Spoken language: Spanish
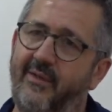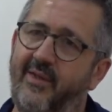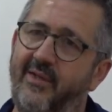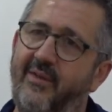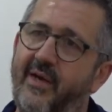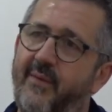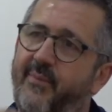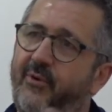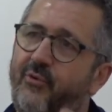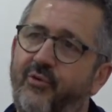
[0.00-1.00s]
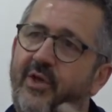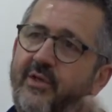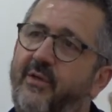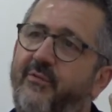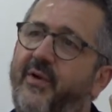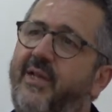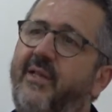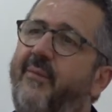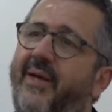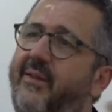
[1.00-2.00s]
tiende a reproducirse
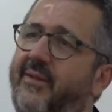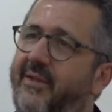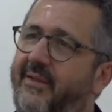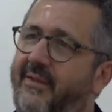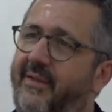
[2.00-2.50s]
infinitamente.